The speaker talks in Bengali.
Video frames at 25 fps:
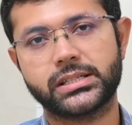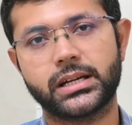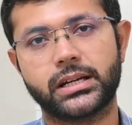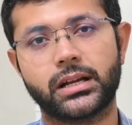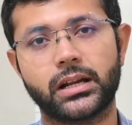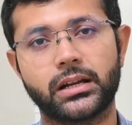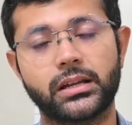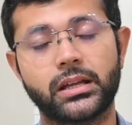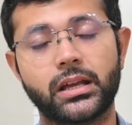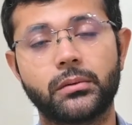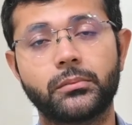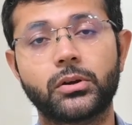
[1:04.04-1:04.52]

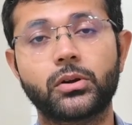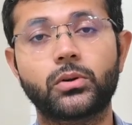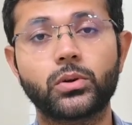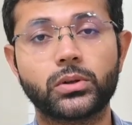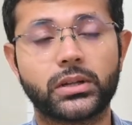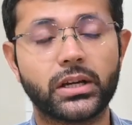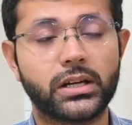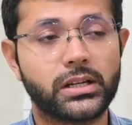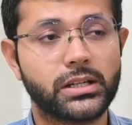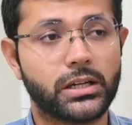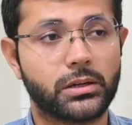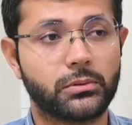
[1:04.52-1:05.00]
সেটা নিয়ে আমি
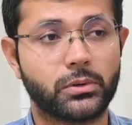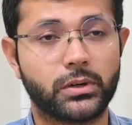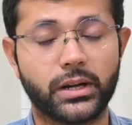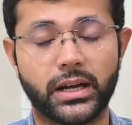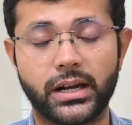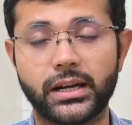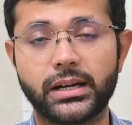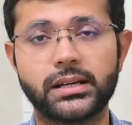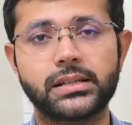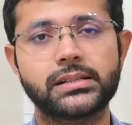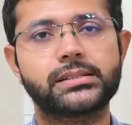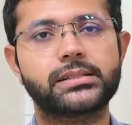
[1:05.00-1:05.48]
কোথায় যাব
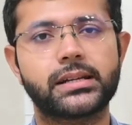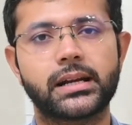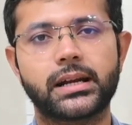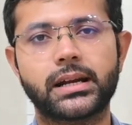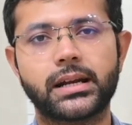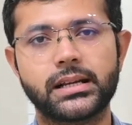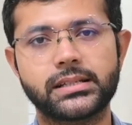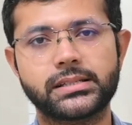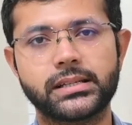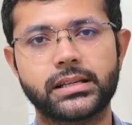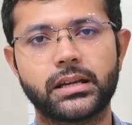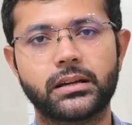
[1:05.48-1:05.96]
ডেন্টিস্টের
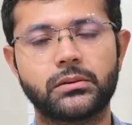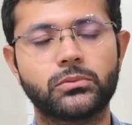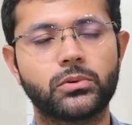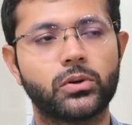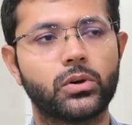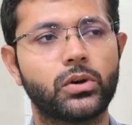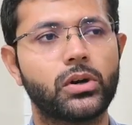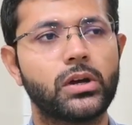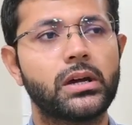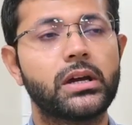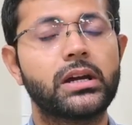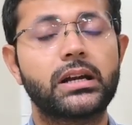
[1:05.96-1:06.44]
কাছে যাব
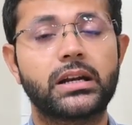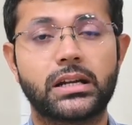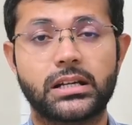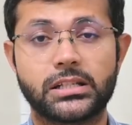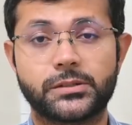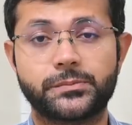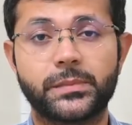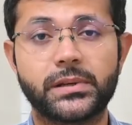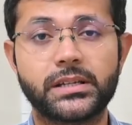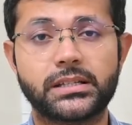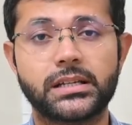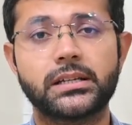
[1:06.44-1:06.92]
না
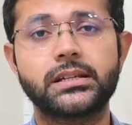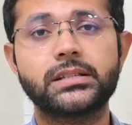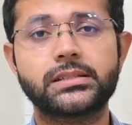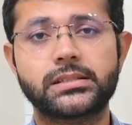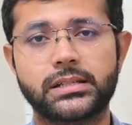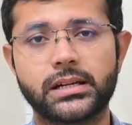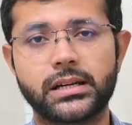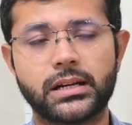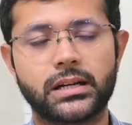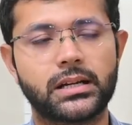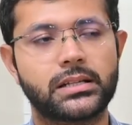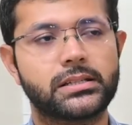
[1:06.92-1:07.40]

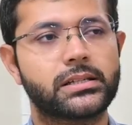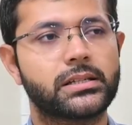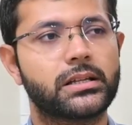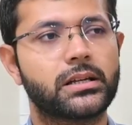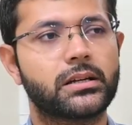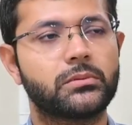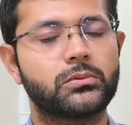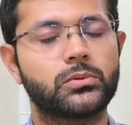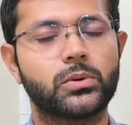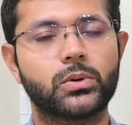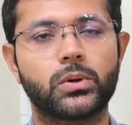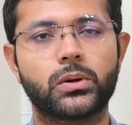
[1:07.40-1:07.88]
স্পেশালিস্টের কাছে
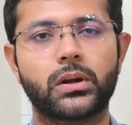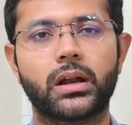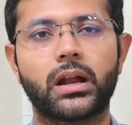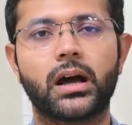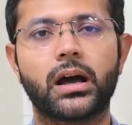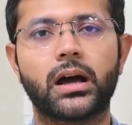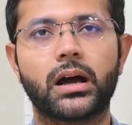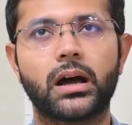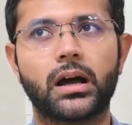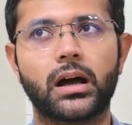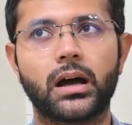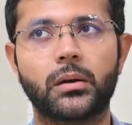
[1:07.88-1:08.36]
যাব
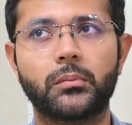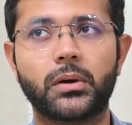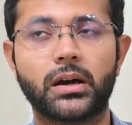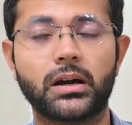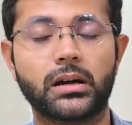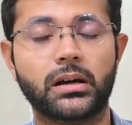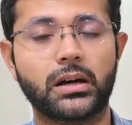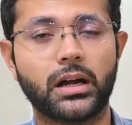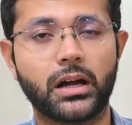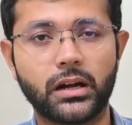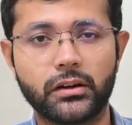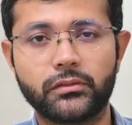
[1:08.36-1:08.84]
না আমার
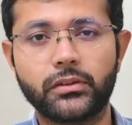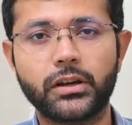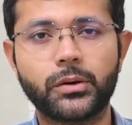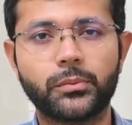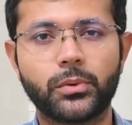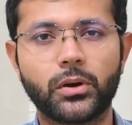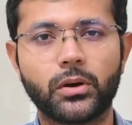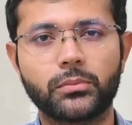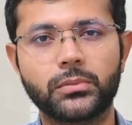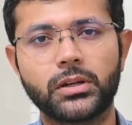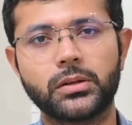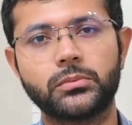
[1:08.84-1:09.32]
নার্ভের
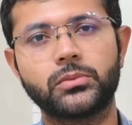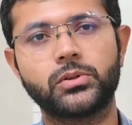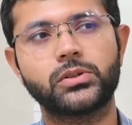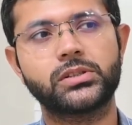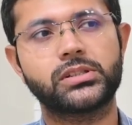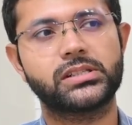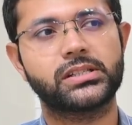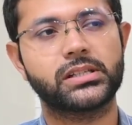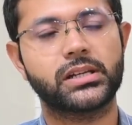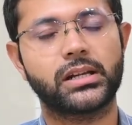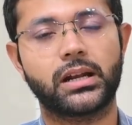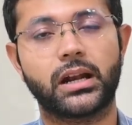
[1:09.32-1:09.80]
প্রবলেম
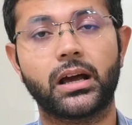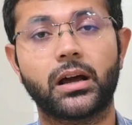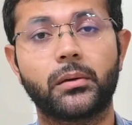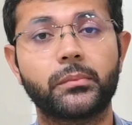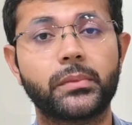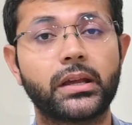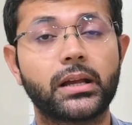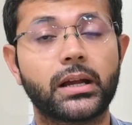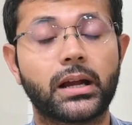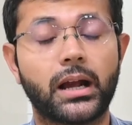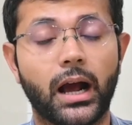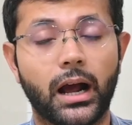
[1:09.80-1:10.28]
হচ্ছে না
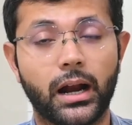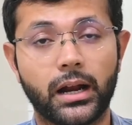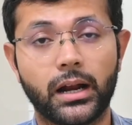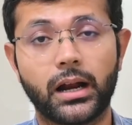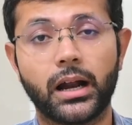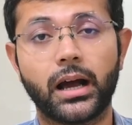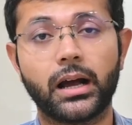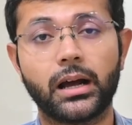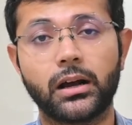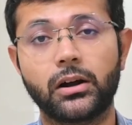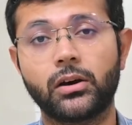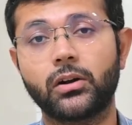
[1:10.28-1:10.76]
আমি
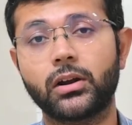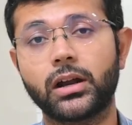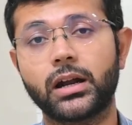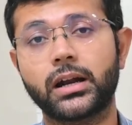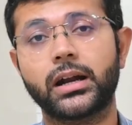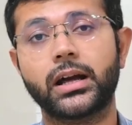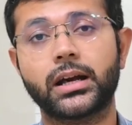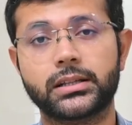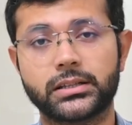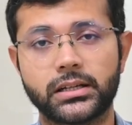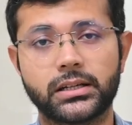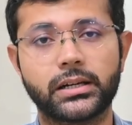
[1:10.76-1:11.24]
কান্নাক গলা
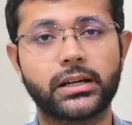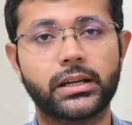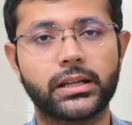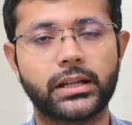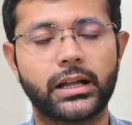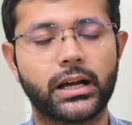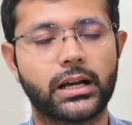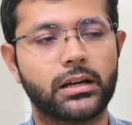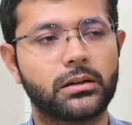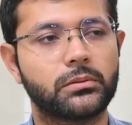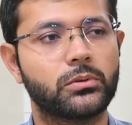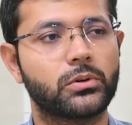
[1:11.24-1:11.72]
ডাক্তারকে
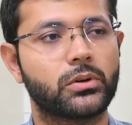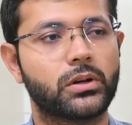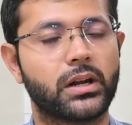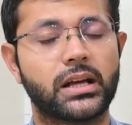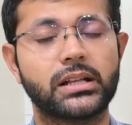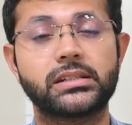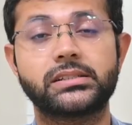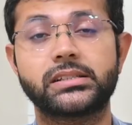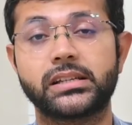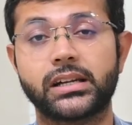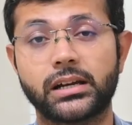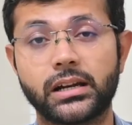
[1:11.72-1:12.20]
দেখাবো না
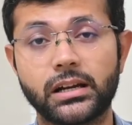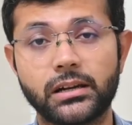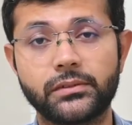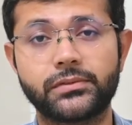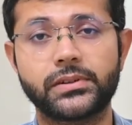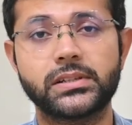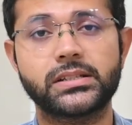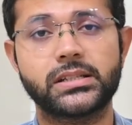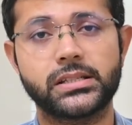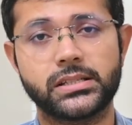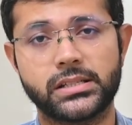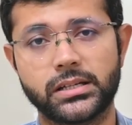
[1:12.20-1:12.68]
জেনারেল
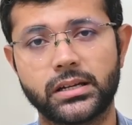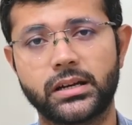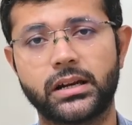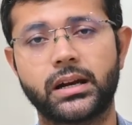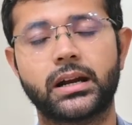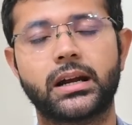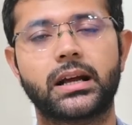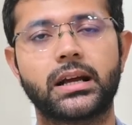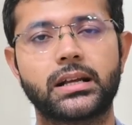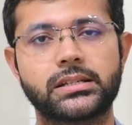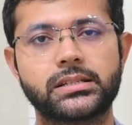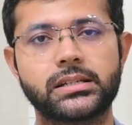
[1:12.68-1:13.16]

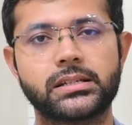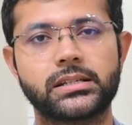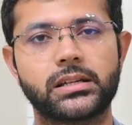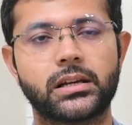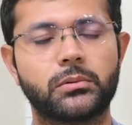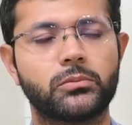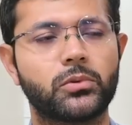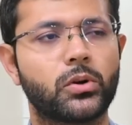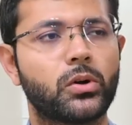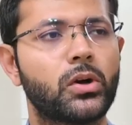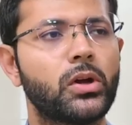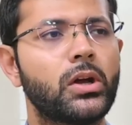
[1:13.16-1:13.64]
ফিজিশিয়ানের কাছে
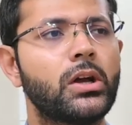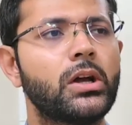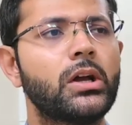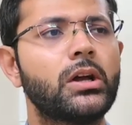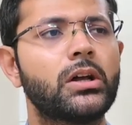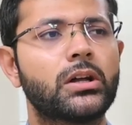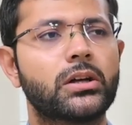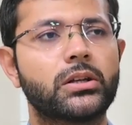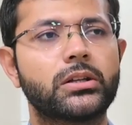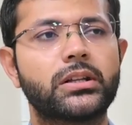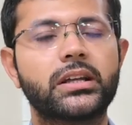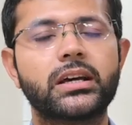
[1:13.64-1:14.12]
যাব
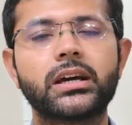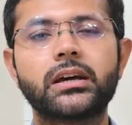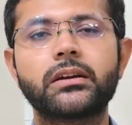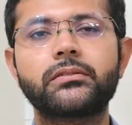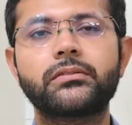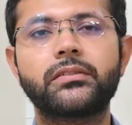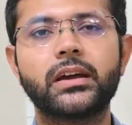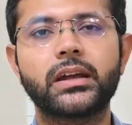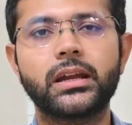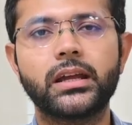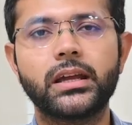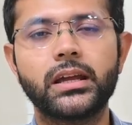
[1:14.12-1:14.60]
তো দে আর
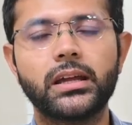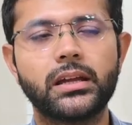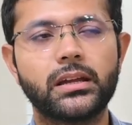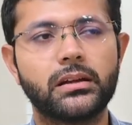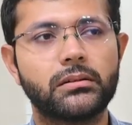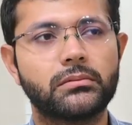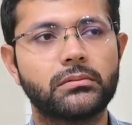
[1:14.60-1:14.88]
ভেরি